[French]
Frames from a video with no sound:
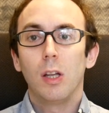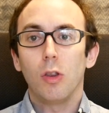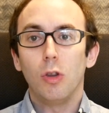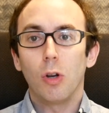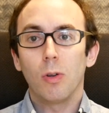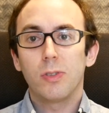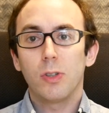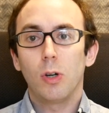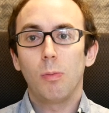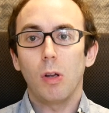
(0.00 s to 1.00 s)
dans
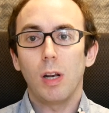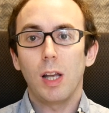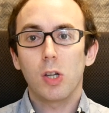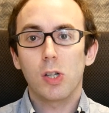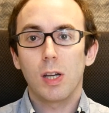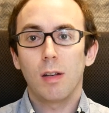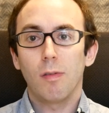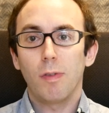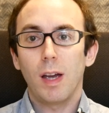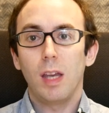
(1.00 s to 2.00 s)
l'ensemble la chaîne
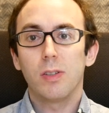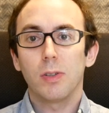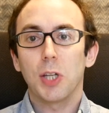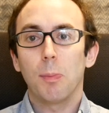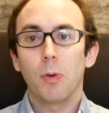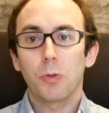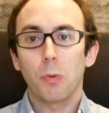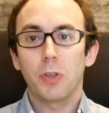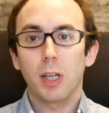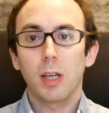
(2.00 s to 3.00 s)
va essentiellement se
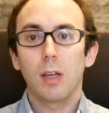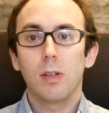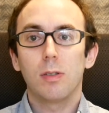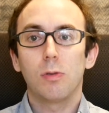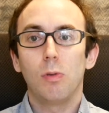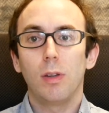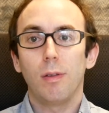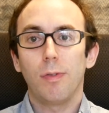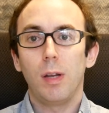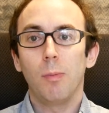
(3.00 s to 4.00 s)
consacrer sur des
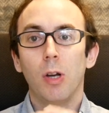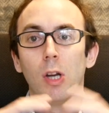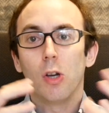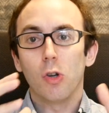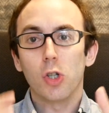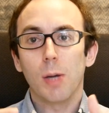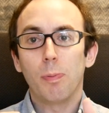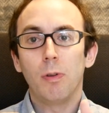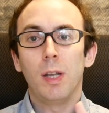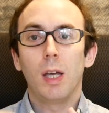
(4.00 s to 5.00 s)
films euh,
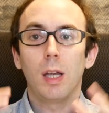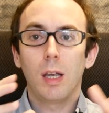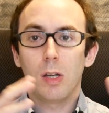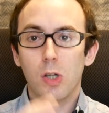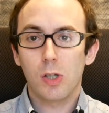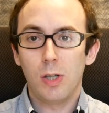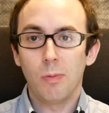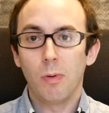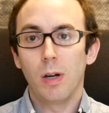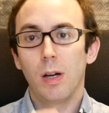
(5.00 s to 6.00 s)
japonais,
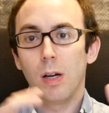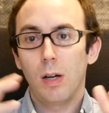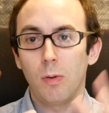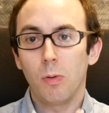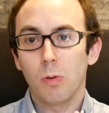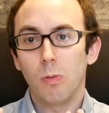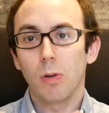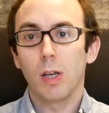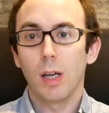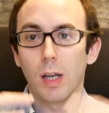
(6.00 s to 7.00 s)
chinois,
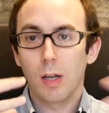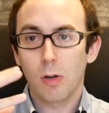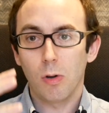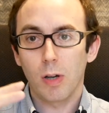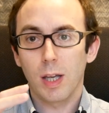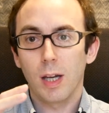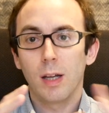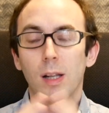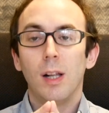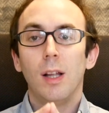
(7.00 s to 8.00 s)
hongkongais,
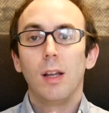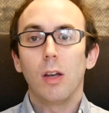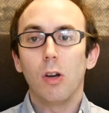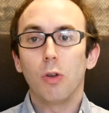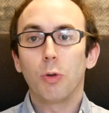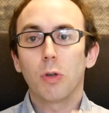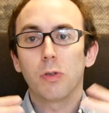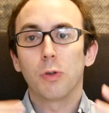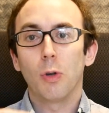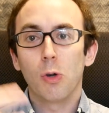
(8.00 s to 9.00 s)
coréens, de temps
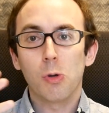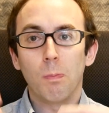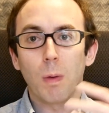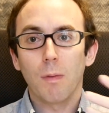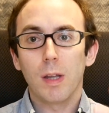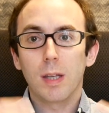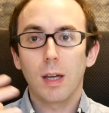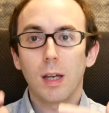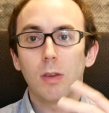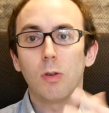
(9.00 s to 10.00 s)
en temps, je me
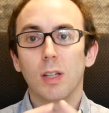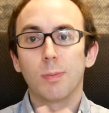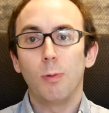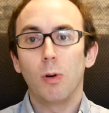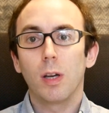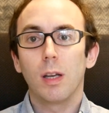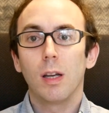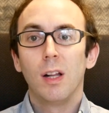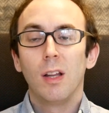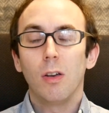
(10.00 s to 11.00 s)
permettrai
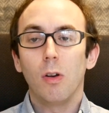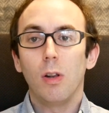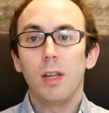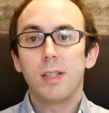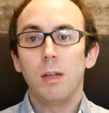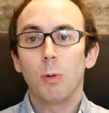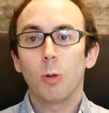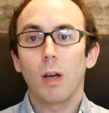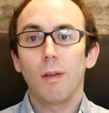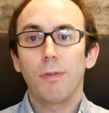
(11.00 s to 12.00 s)
d'explorer les
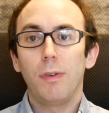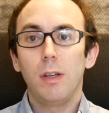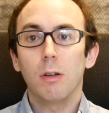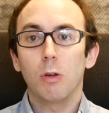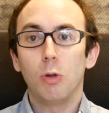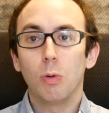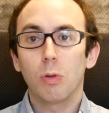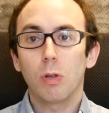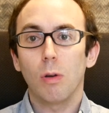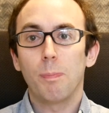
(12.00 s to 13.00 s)
cinématographies
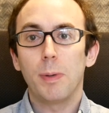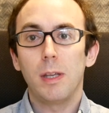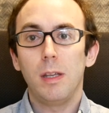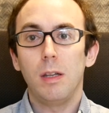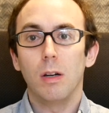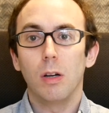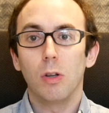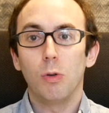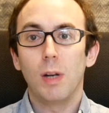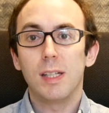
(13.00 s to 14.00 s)
d'autres pays
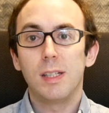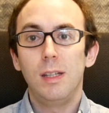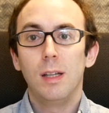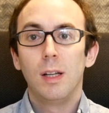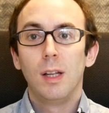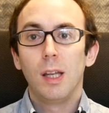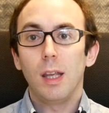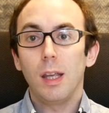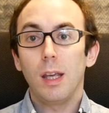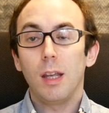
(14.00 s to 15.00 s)
de l'Asie.
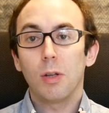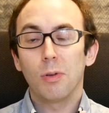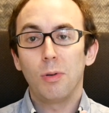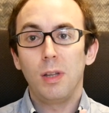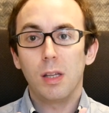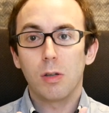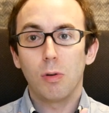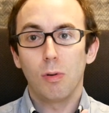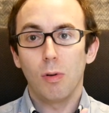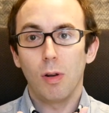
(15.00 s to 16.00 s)
Et étant donné
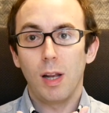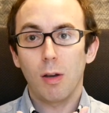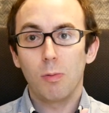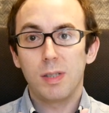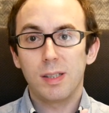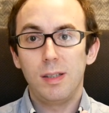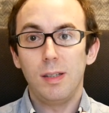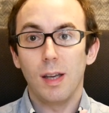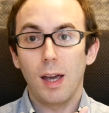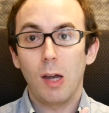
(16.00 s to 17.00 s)
que la
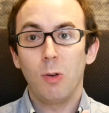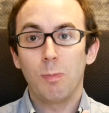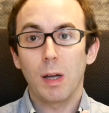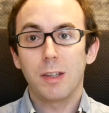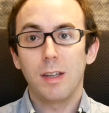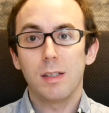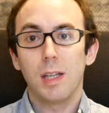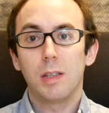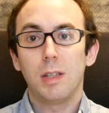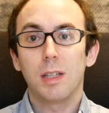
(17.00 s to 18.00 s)
Russie a une partie
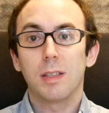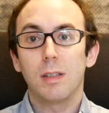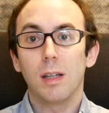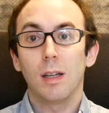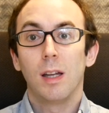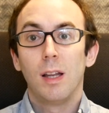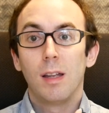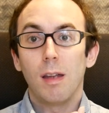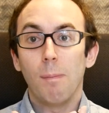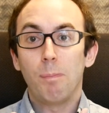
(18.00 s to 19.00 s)
asiatique, c'est un,
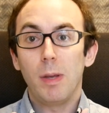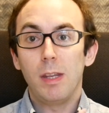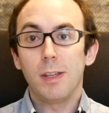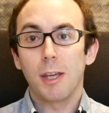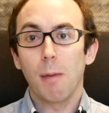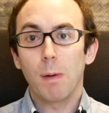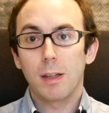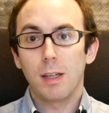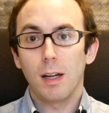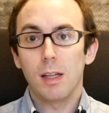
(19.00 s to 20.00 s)
pays qui
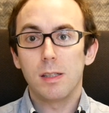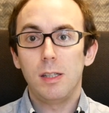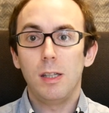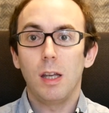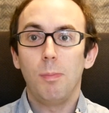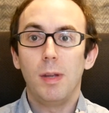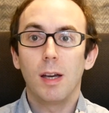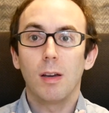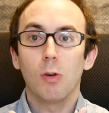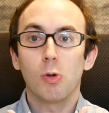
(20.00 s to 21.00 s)
appartient à l'Asie, eh
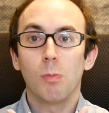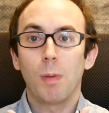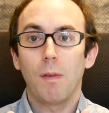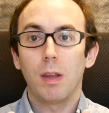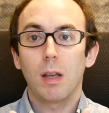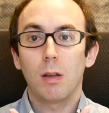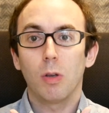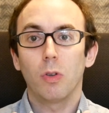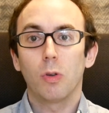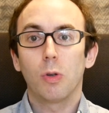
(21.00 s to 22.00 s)
bien, euh, je me permettrai de temps en